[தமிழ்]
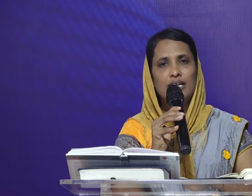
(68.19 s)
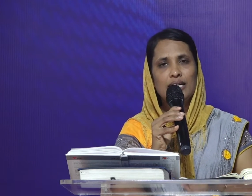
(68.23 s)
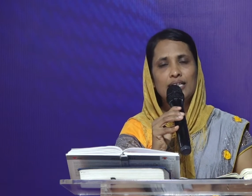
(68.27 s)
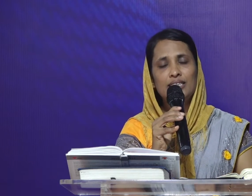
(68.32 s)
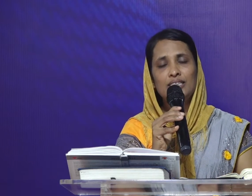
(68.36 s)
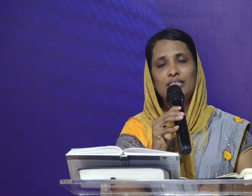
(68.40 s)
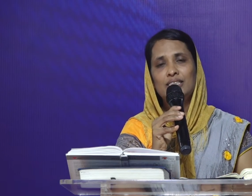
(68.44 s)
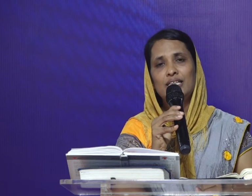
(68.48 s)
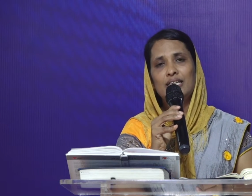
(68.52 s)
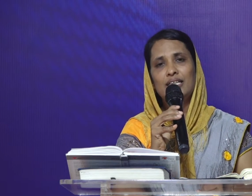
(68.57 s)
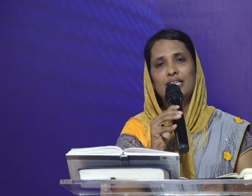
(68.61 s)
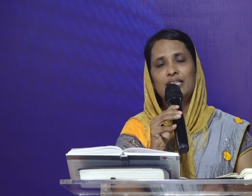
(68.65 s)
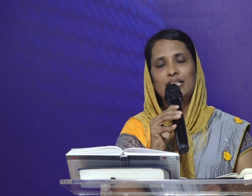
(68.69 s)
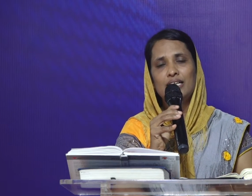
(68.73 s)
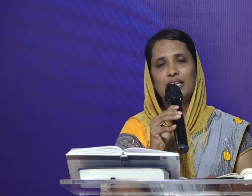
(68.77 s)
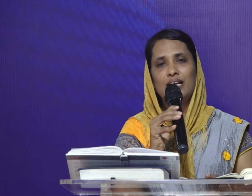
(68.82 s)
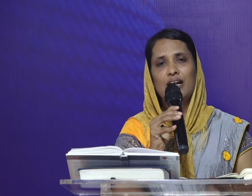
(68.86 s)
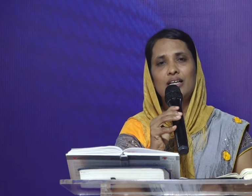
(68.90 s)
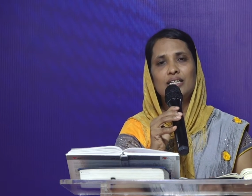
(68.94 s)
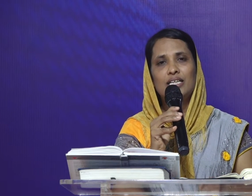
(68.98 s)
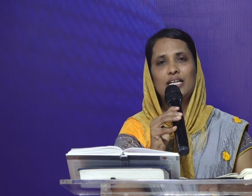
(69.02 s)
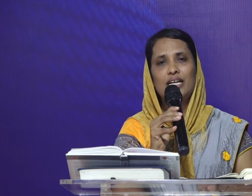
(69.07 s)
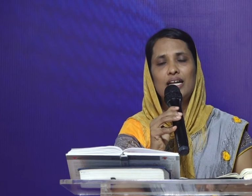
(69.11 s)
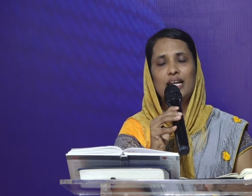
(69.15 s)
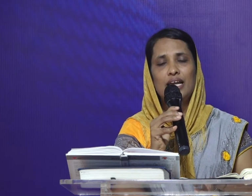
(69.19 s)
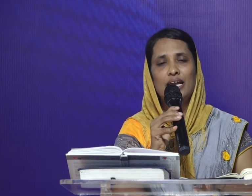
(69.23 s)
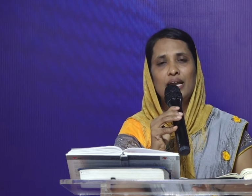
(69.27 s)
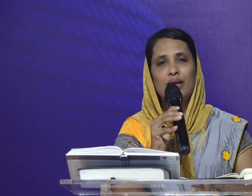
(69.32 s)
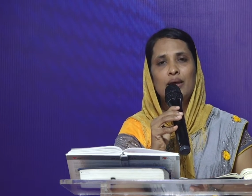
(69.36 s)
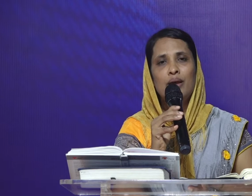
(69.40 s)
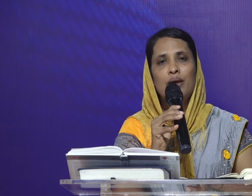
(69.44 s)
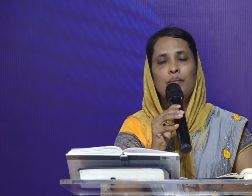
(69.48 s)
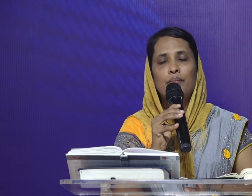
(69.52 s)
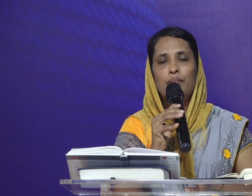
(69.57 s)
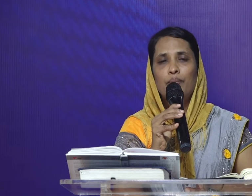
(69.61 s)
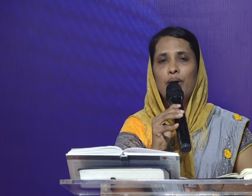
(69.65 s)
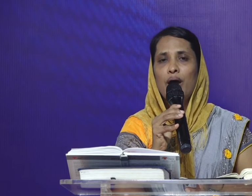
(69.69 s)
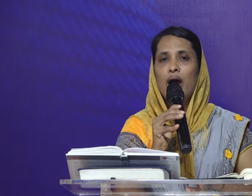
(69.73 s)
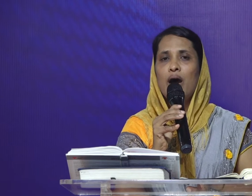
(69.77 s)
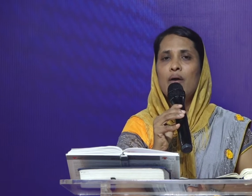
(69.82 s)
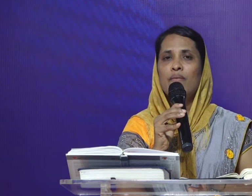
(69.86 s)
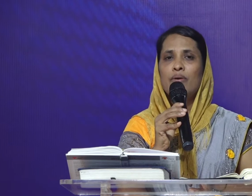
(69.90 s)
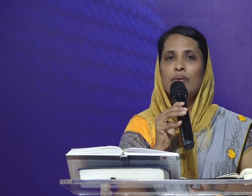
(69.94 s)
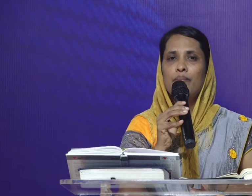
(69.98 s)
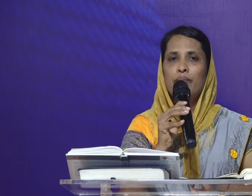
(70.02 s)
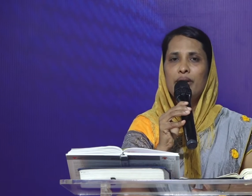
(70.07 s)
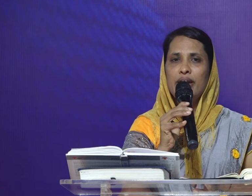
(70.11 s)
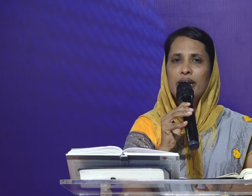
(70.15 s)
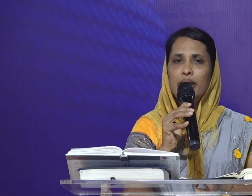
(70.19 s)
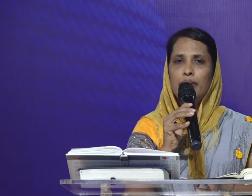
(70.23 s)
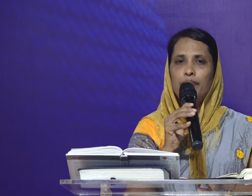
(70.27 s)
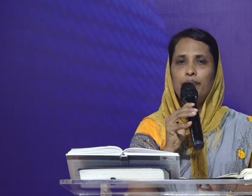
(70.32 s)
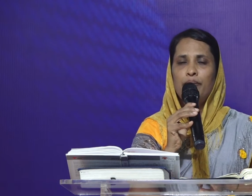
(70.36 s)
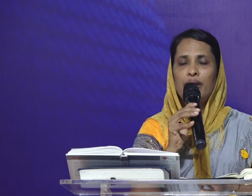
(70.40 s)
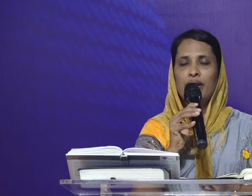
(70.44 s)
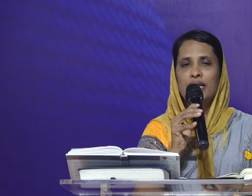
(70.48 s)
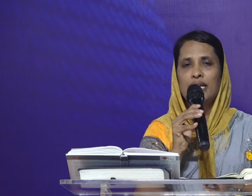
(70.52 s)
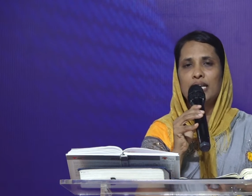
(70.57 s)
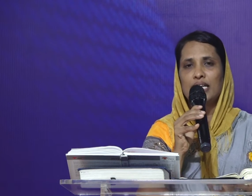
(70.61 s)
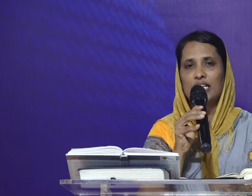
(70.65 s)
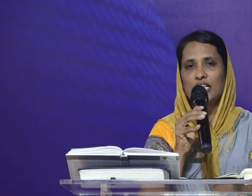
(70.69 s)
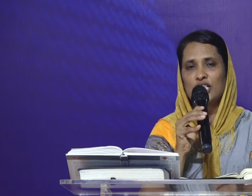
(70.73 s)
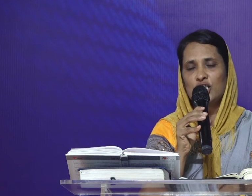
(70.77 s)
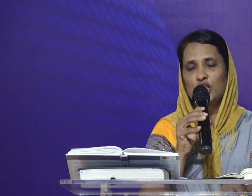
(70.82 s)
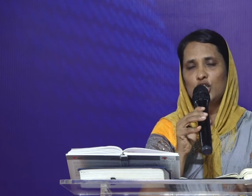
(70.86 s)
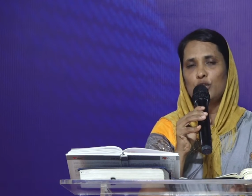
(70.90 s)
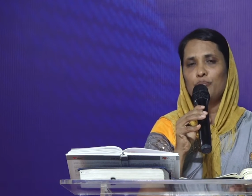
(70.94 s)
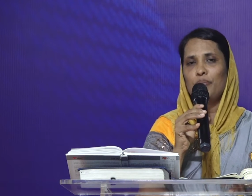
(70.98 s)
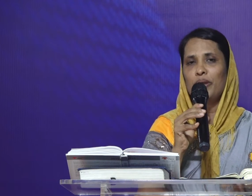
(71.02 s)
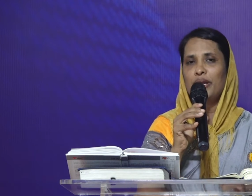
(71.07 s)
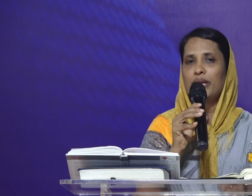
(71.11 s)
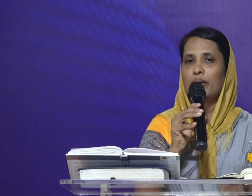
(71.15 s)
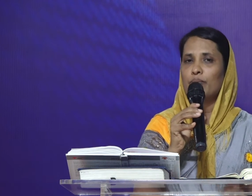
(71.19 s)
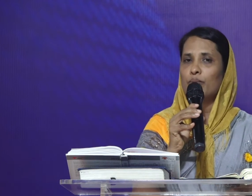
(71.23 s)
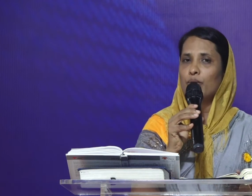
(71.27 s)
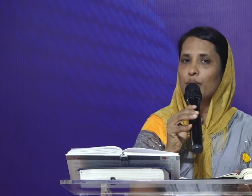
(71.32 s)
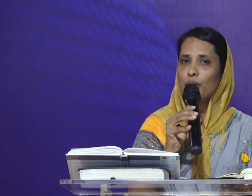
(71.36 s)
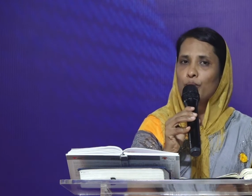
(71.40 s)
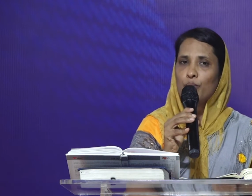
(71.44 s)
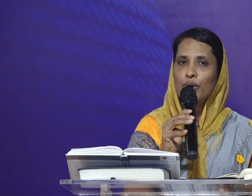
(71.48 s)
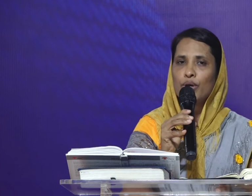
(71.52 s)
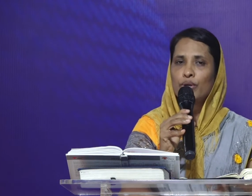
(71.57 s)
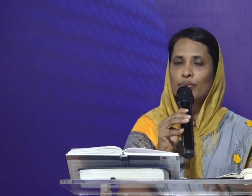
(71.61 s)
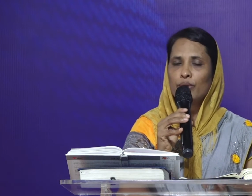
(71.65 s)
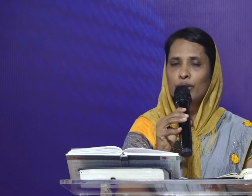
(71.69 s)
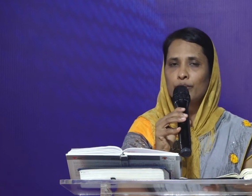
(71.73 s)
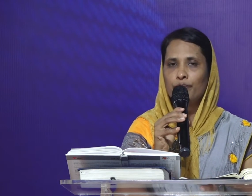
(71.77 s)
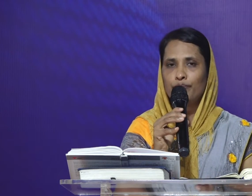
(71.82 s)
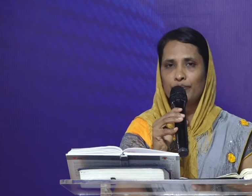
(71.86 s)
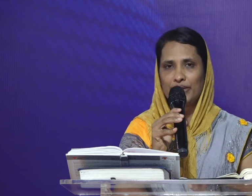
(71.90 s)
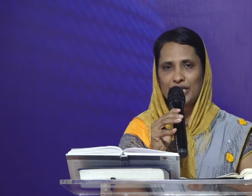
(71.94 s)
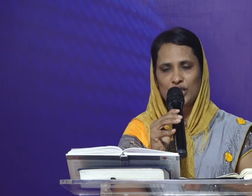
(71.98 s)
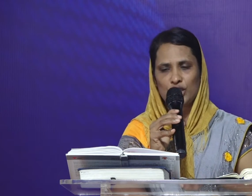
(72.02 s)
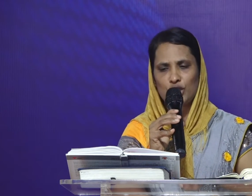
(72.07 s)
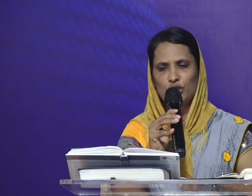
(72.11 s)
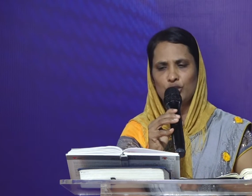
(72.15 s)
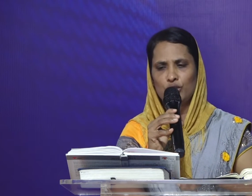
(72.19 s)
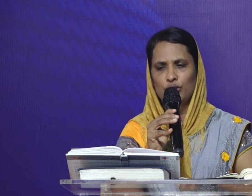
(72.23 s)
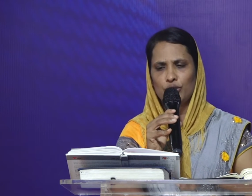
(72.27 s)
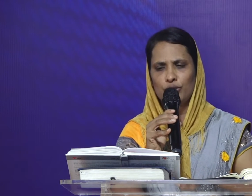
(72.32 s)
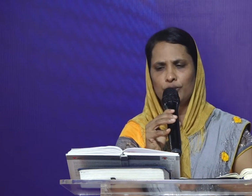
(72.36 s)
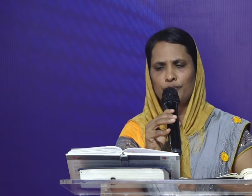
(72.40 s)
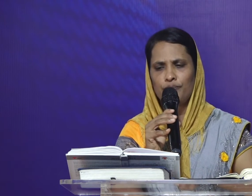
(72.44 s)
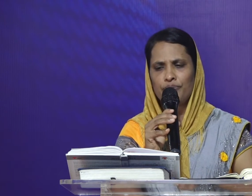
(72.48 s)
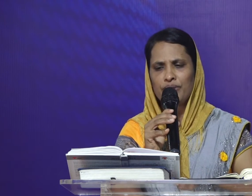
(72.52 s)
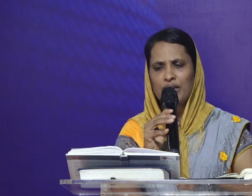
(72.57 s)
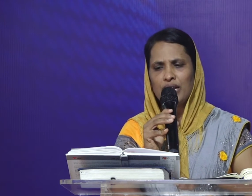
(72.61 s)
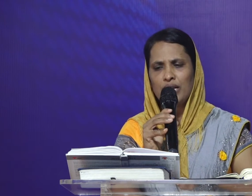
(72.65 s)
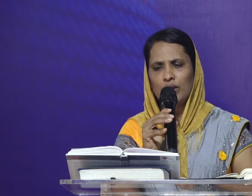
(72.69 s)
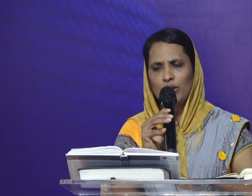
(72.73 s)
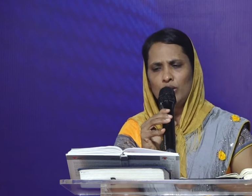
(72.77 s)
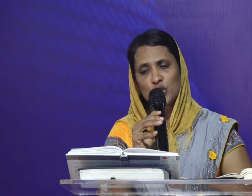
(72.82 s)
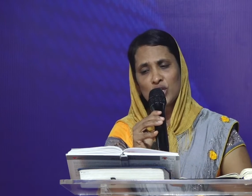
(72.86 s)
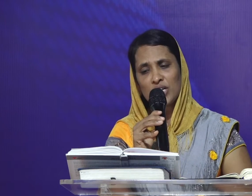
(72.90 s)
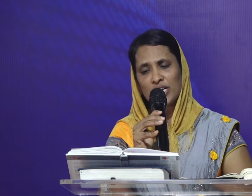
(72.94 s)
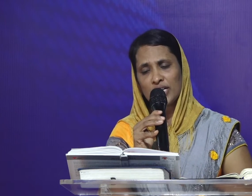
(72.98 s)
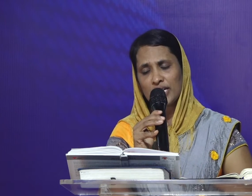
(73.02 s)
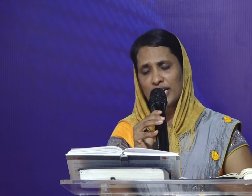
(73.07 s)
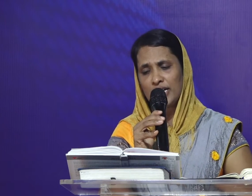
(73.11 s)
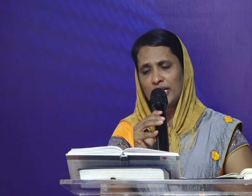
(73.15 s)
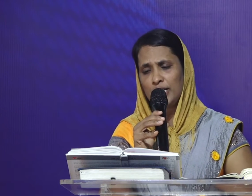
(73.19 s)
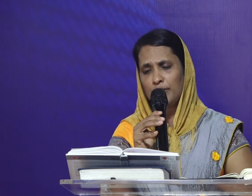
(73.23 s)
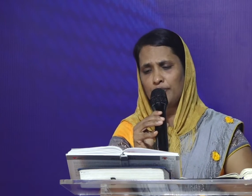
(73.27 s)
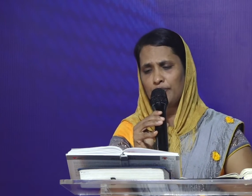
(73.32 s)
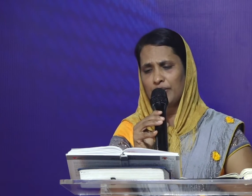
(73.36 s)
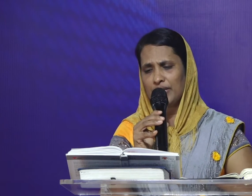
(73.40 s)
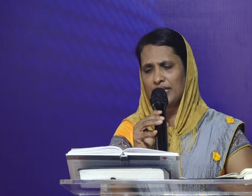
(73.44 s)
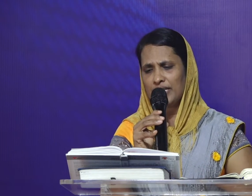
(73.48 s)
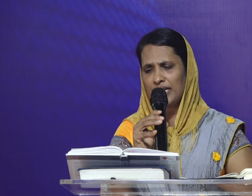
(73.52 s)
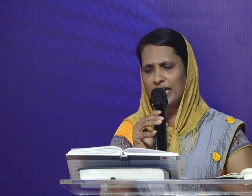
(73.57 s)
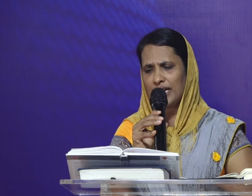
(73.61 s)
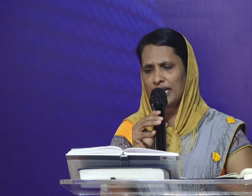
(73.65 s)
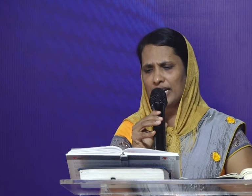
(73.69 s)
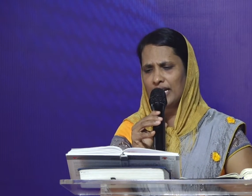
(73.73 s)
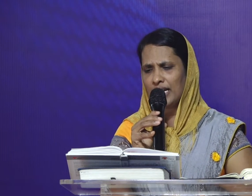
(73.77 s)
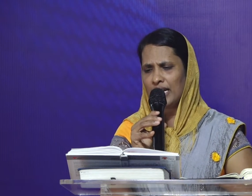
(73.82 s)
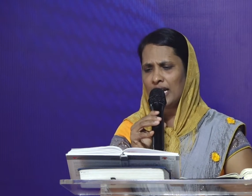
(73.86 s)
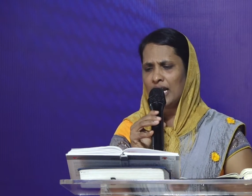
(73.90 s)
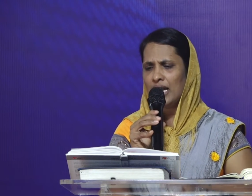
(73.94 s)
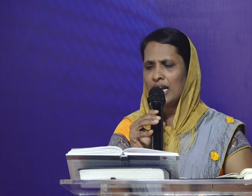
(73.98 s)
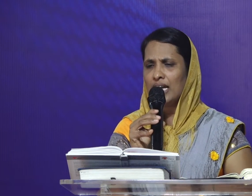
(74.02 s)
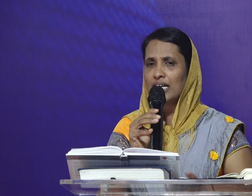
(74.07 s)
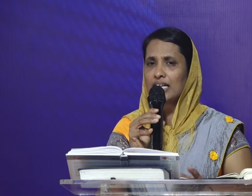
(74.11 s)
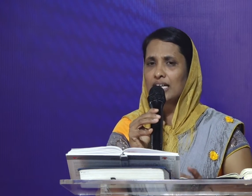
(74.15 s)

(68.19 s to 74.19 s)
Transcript: கத்தர் இந்த நாட்களில் பாவ மன்னிப்பாகிய ரட்சிப்பை நம்ம ஒவ்வொருவரும் பெற்றிருக்கிறோம் இப்போ சில ரெண்டு பதினேழுல